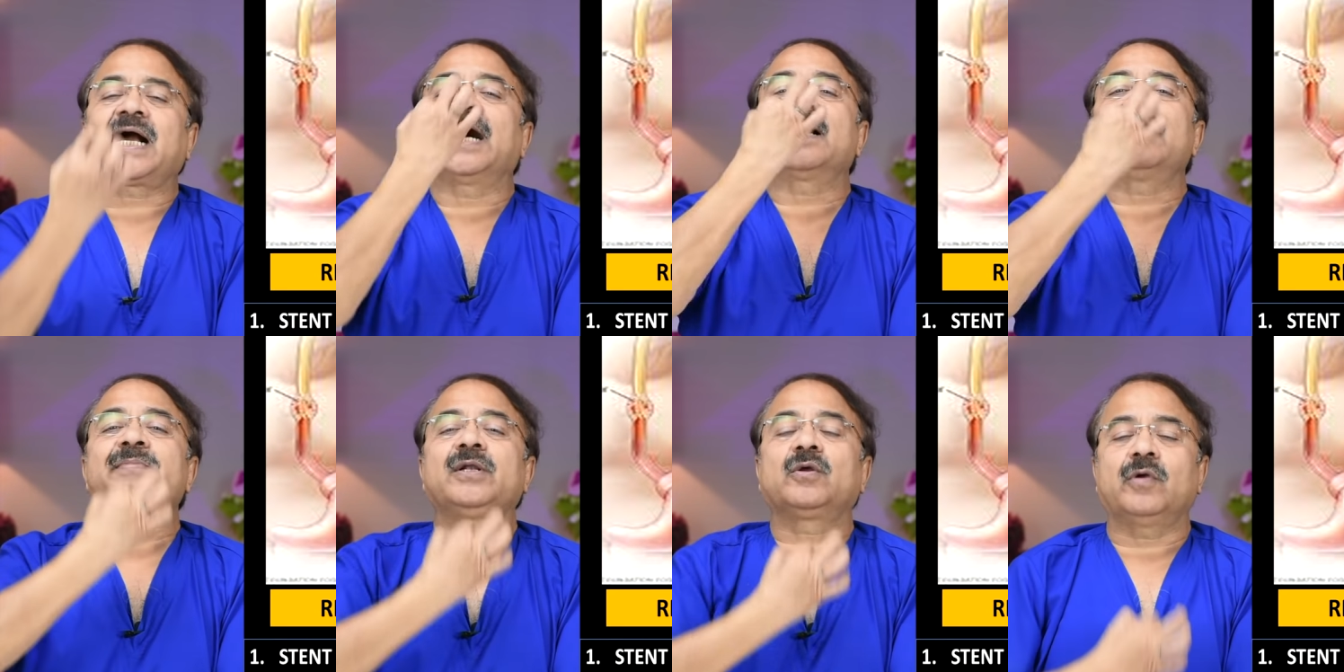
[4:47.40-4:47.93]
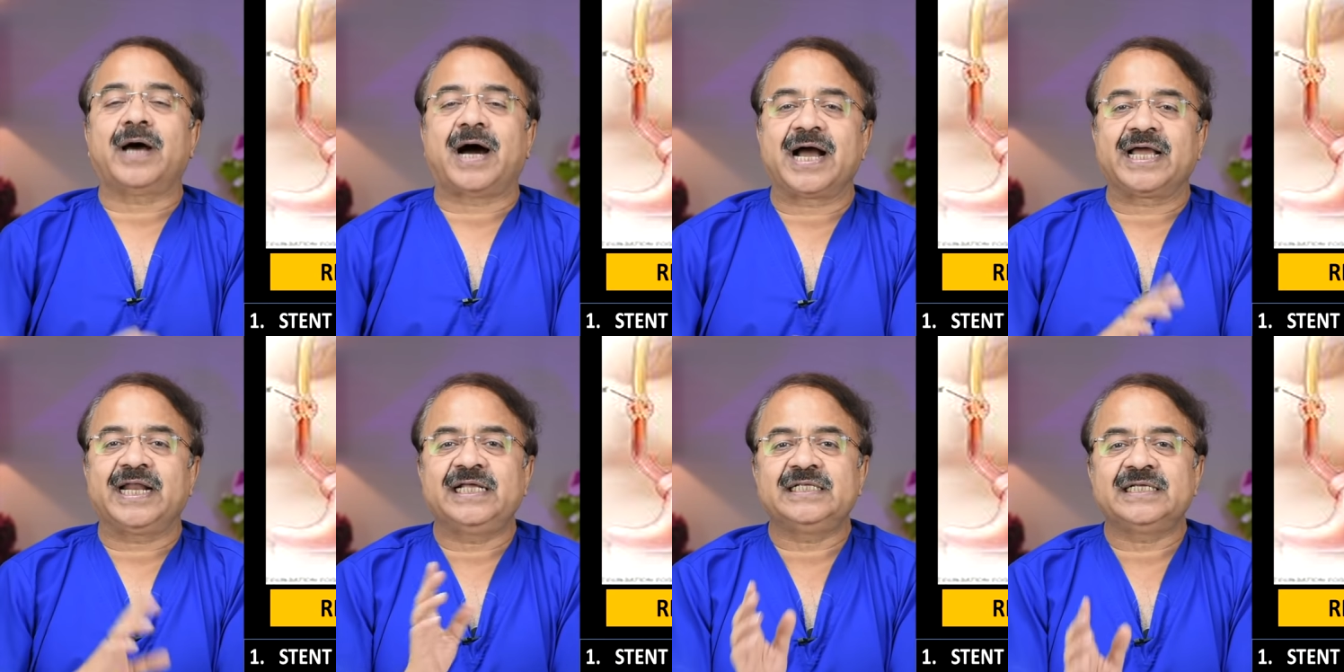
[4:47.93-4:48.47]
खाना बिल्कुल
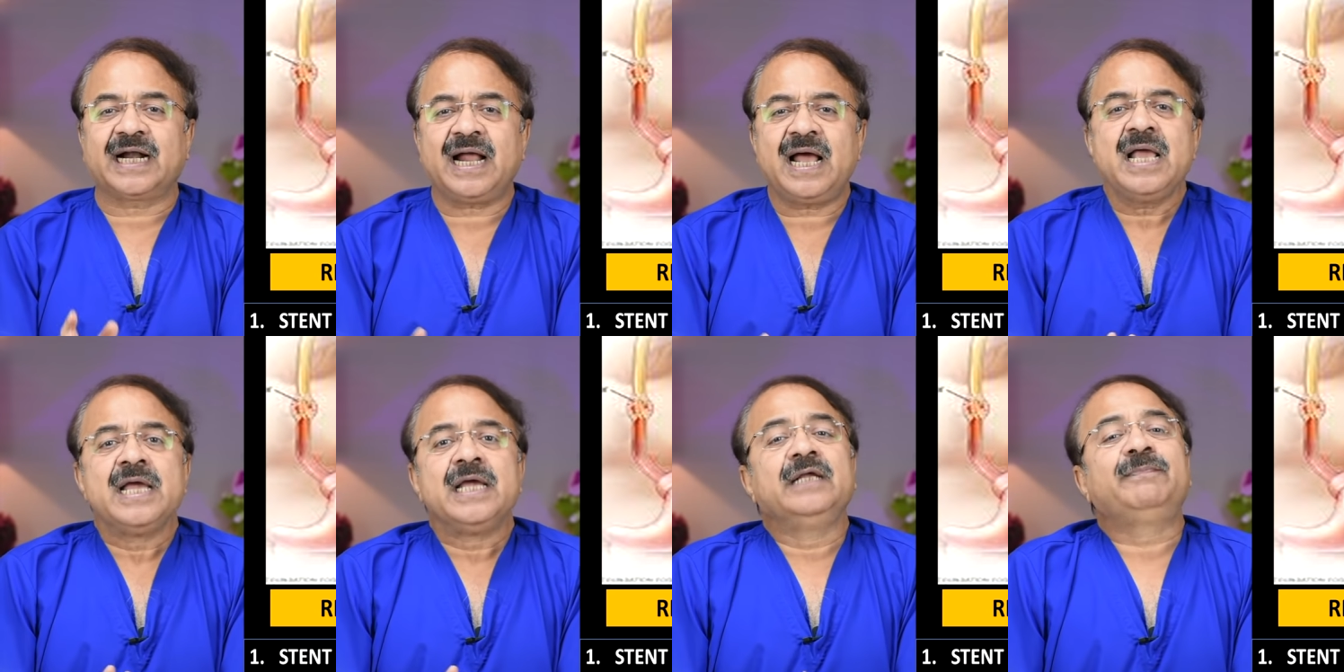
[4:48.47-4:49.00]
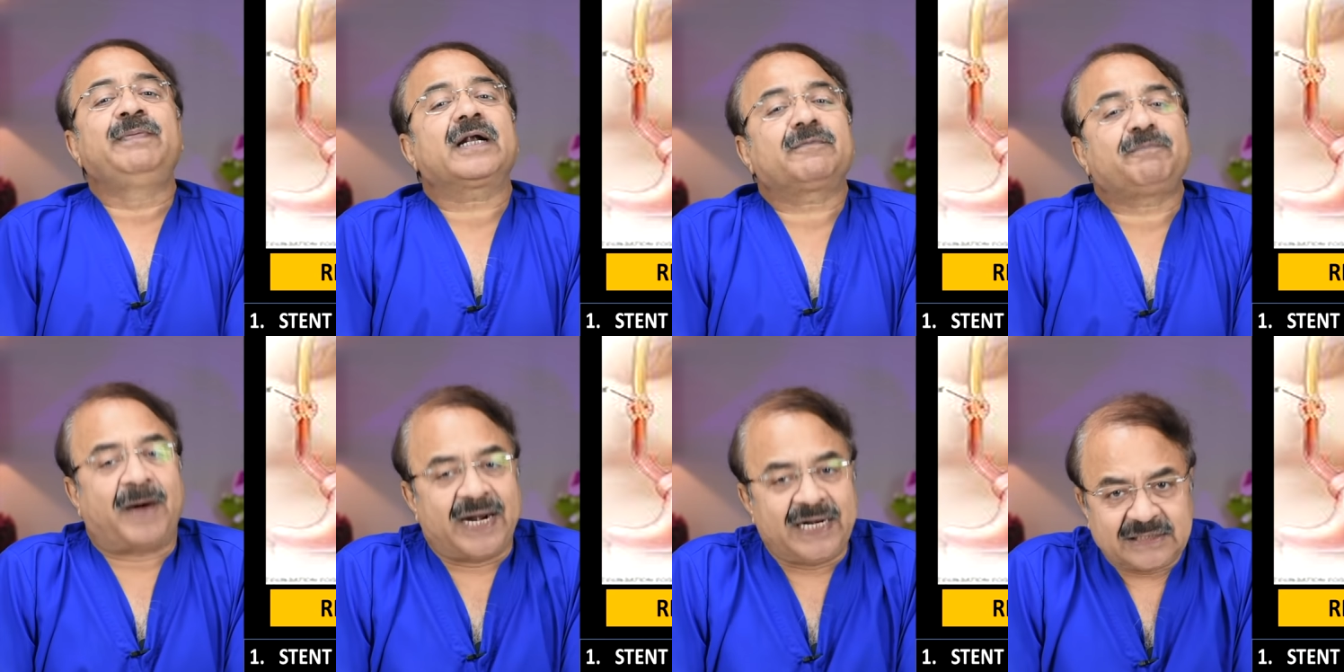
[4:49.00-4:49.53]
आगे नहीं जा रहा है
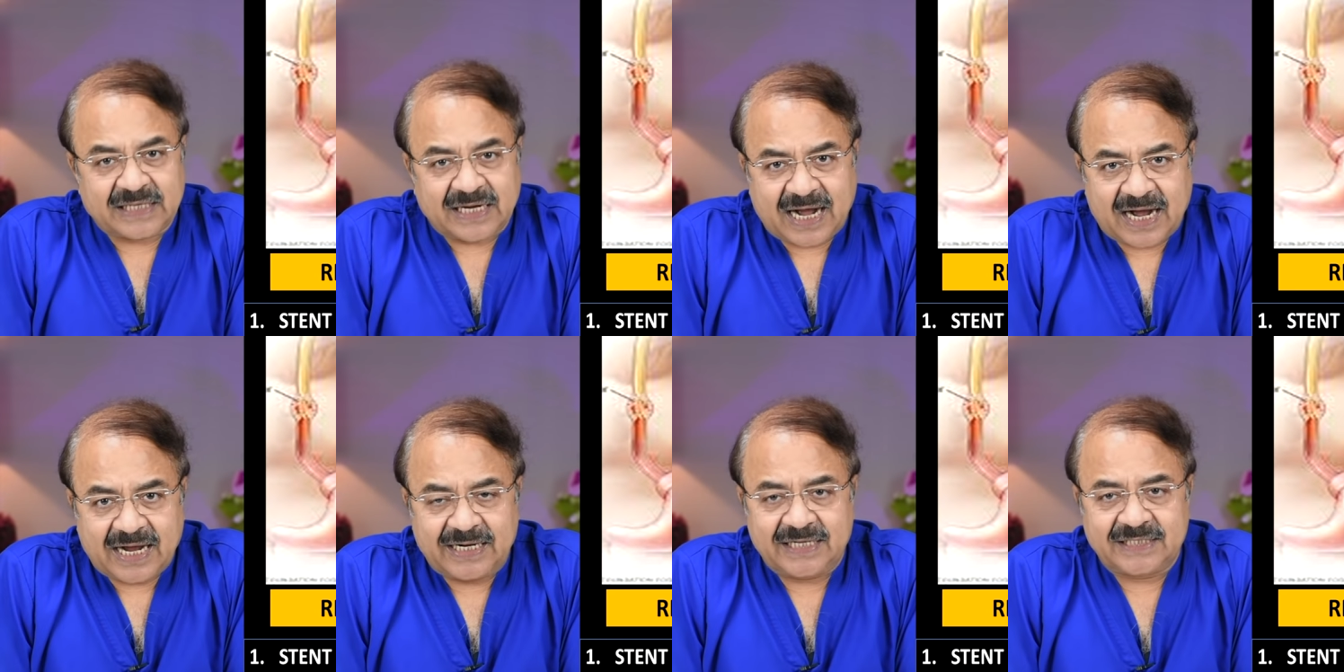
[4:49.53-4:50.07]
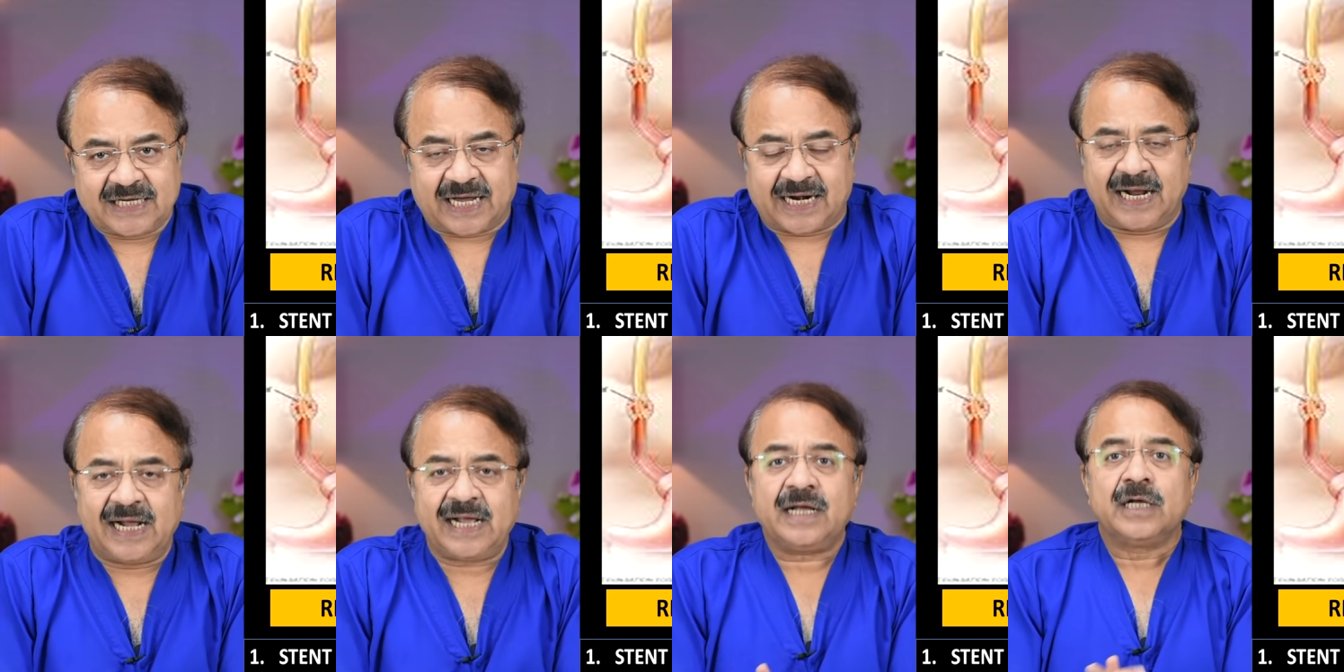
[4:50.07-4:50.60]
इनफैक्ट पानी तक आगे नहीं जा
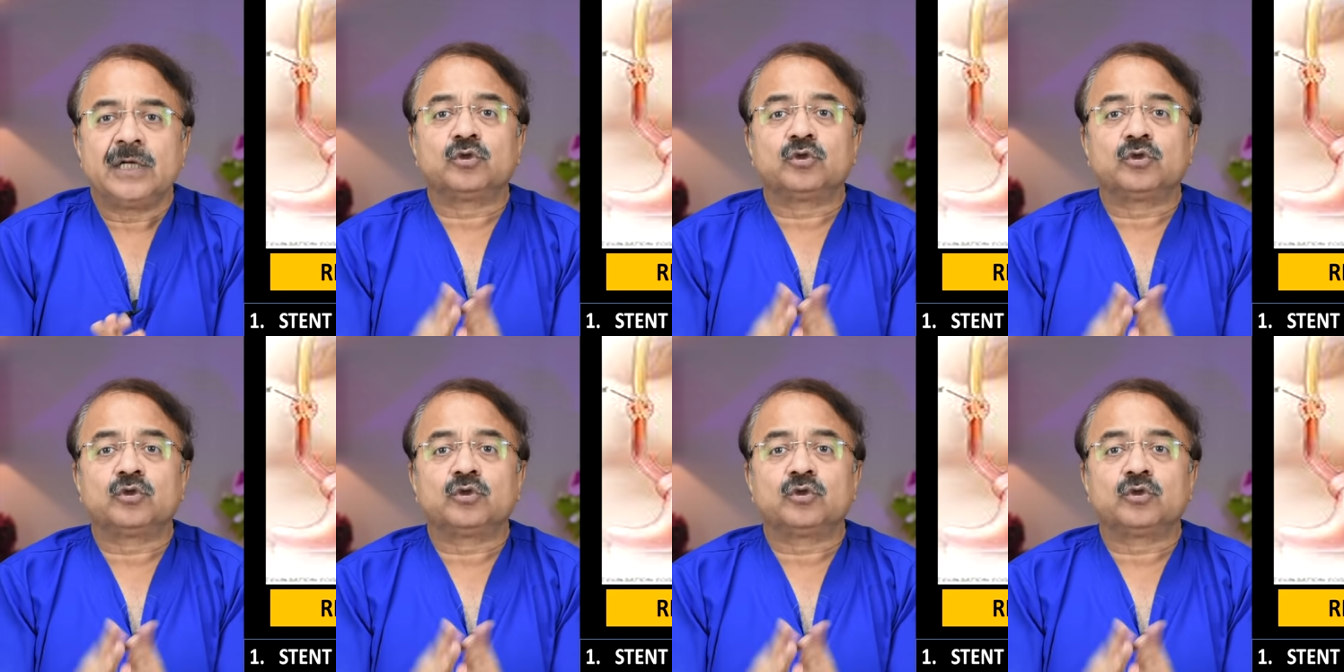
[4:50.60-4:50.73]
रहा है